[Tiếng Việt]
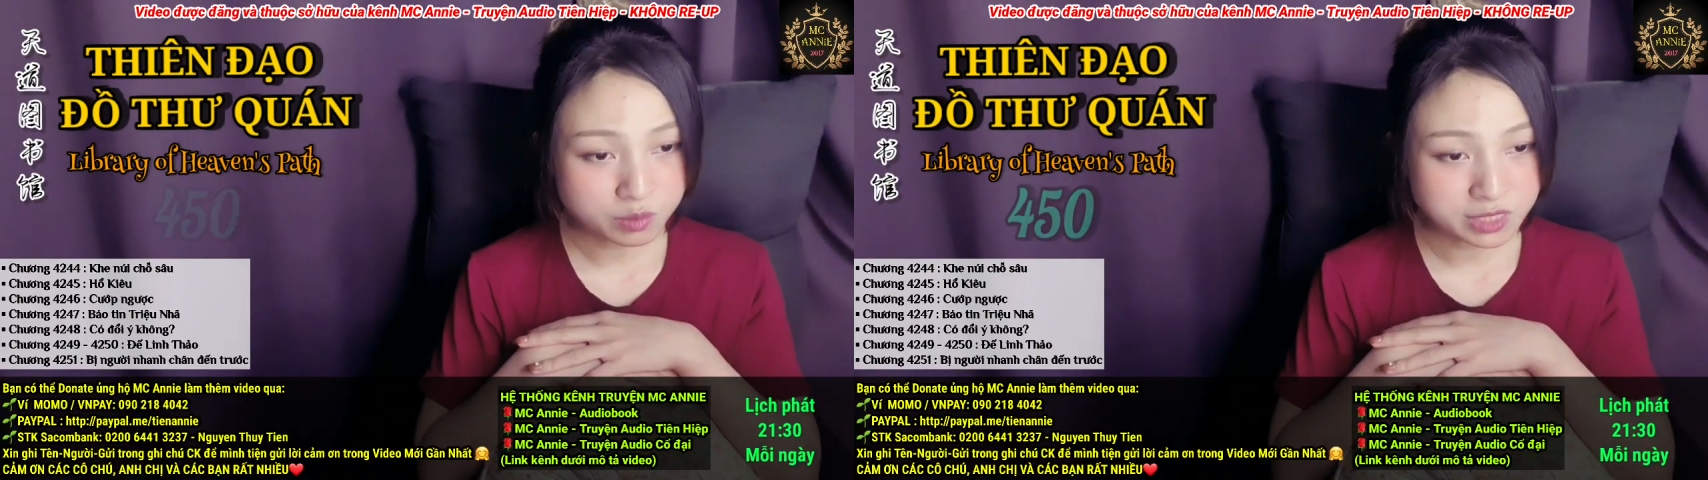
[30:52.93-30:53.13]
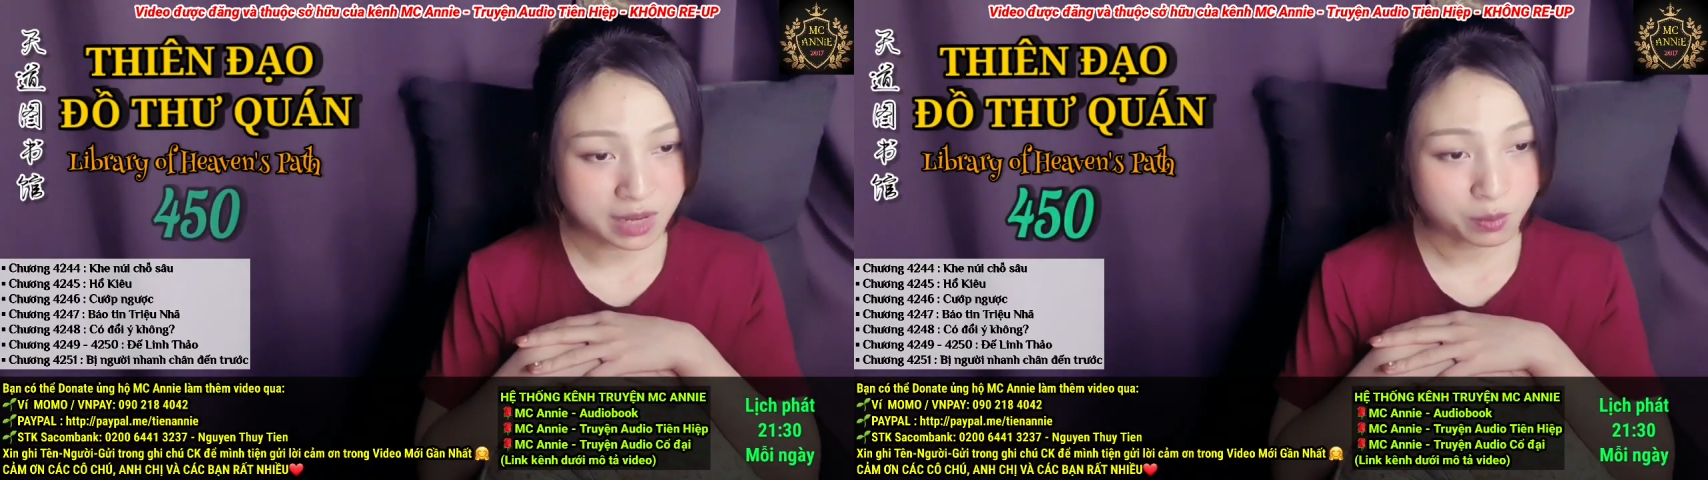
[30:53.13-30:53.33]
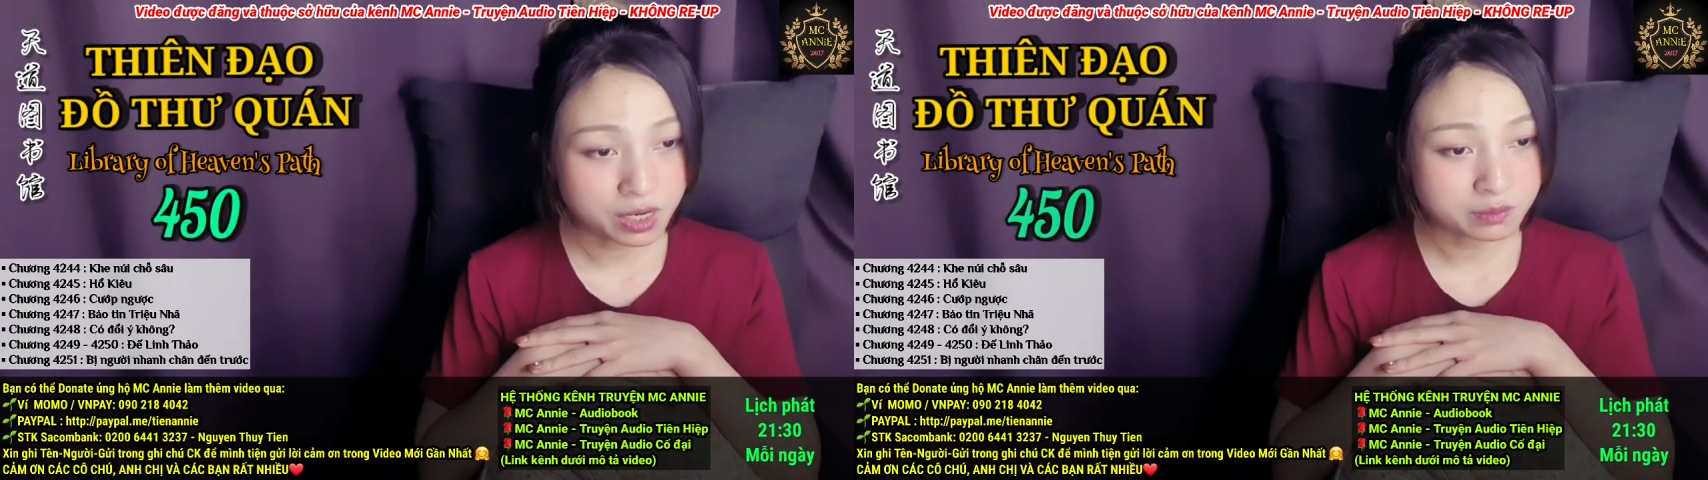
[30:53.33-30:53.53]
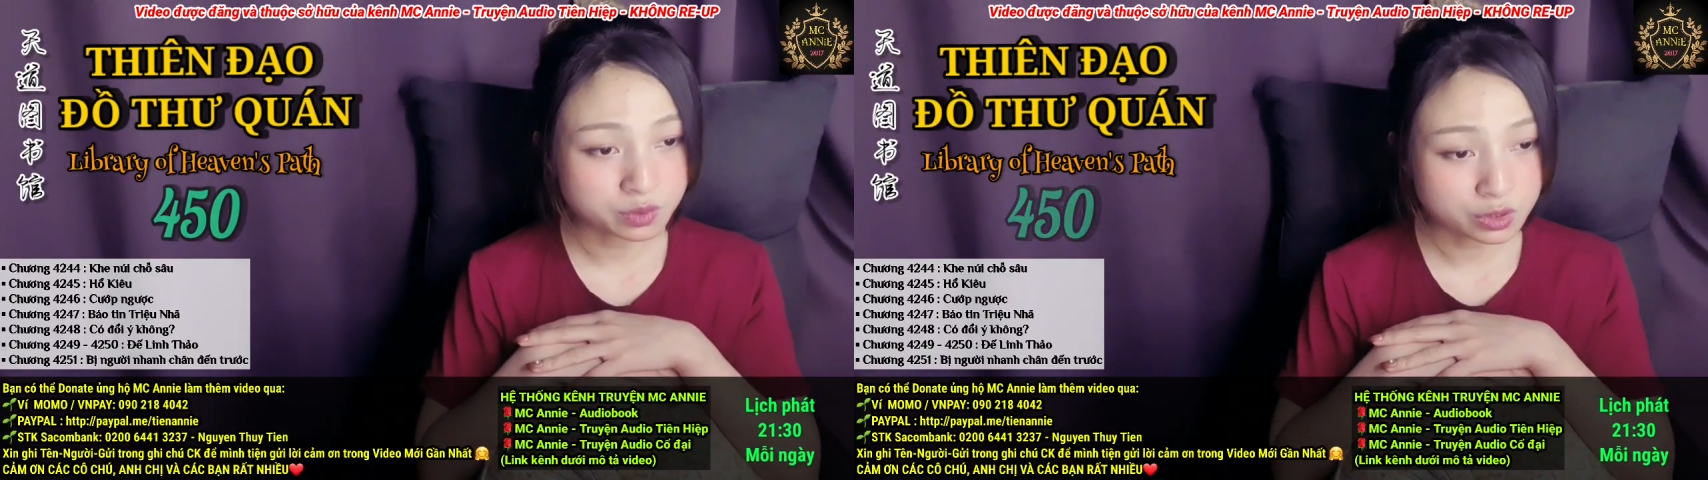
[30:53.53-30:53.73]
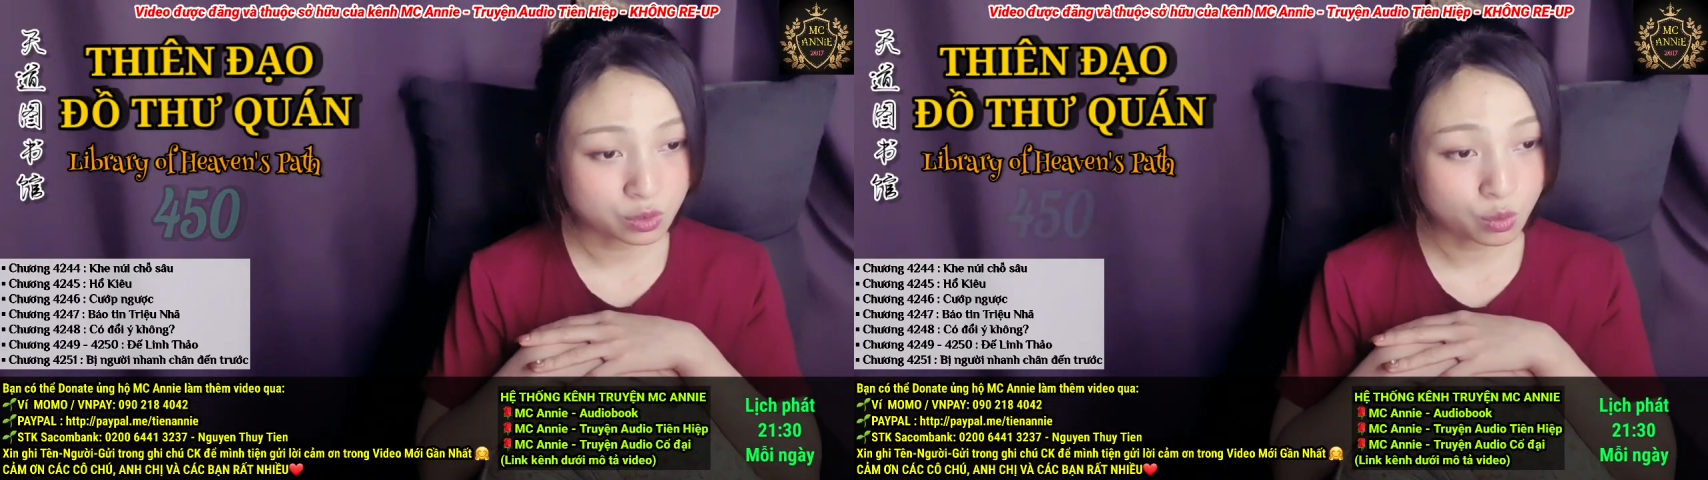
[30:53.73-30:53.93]
xa muốn làm
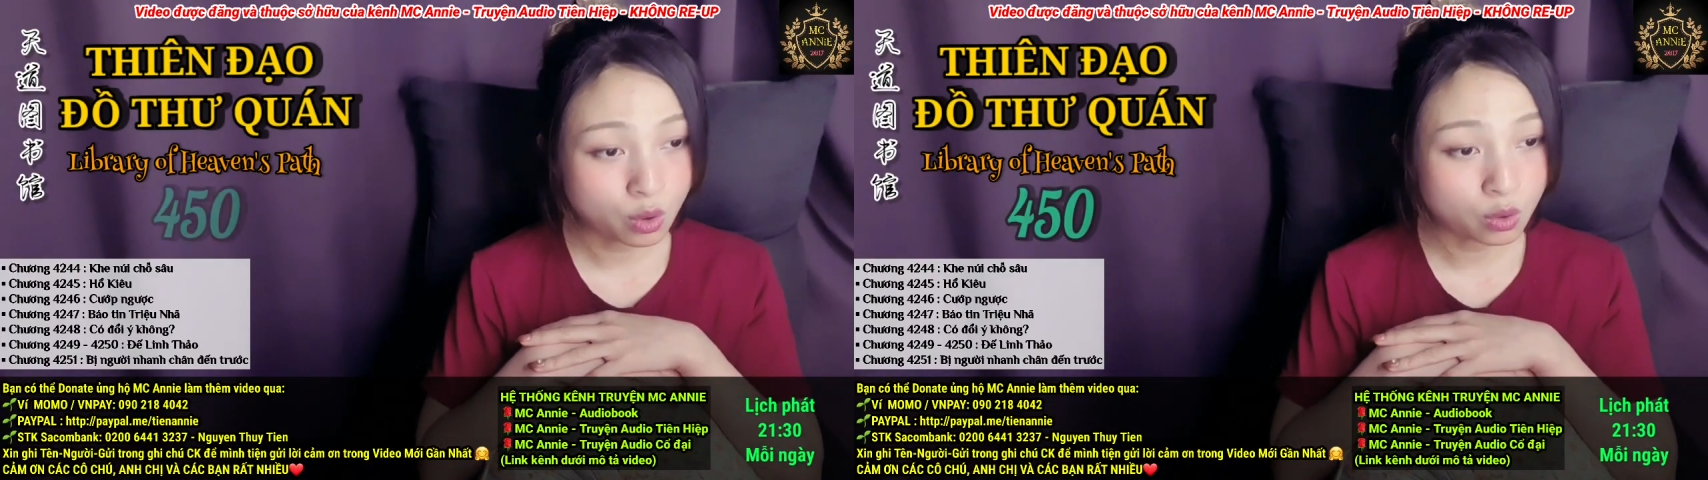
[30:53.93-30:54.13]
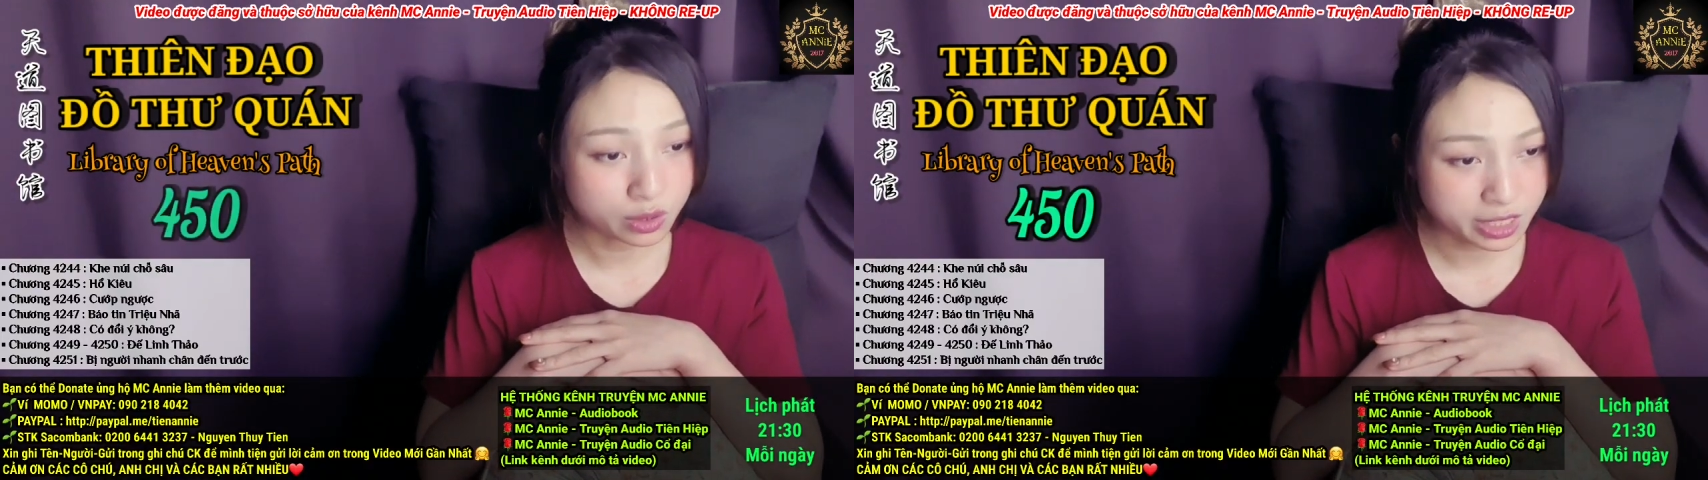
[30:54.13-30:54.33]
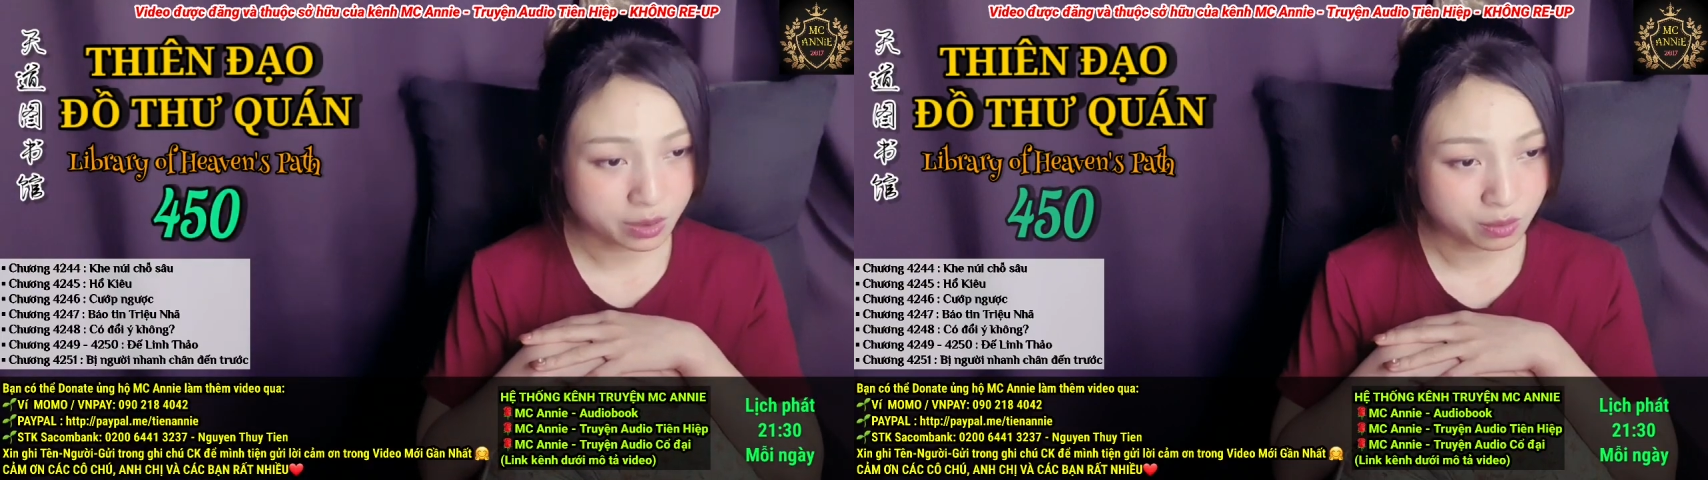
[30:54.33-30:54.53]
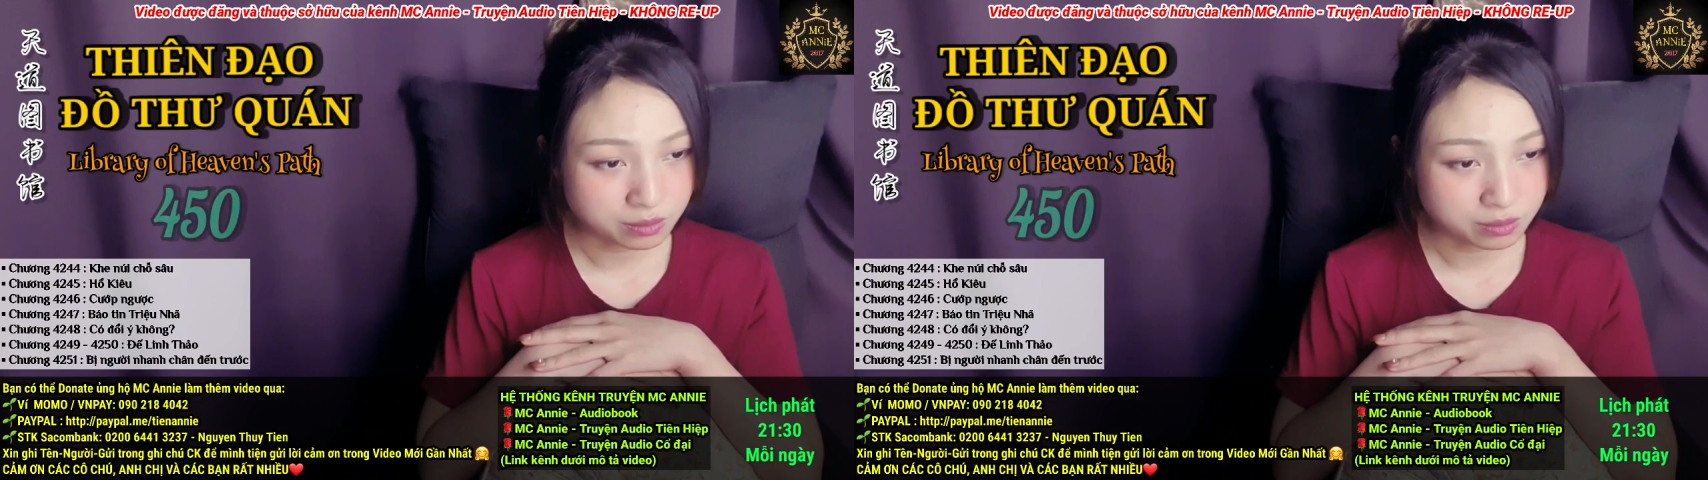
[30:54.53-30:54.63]
tùy tùng của hổ kiêu